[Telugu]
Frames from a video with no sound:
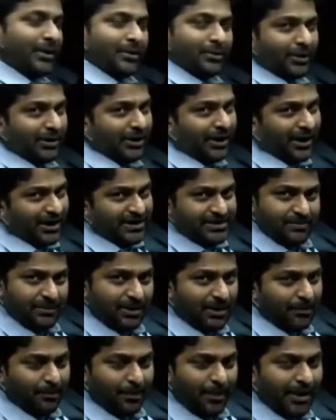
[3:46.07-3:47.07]
బై టూ అంటే
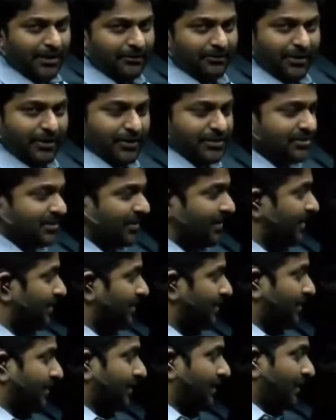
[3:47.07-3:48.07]
డెసిమల్లో పాయింట్ ఫైవ్ వస్తుంది
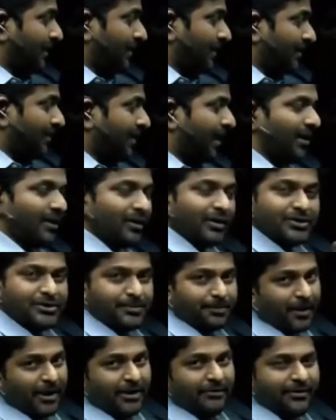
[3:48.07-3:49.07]

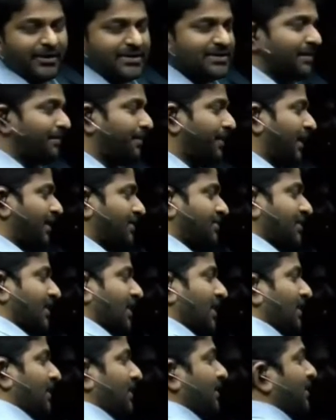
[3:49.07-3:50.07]
దానిలోంచి పాయింట్ ఫైవ్ సబ్ట్రాక్ట్
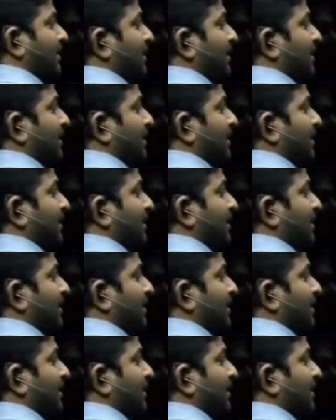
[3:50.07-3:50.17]
చేయాలి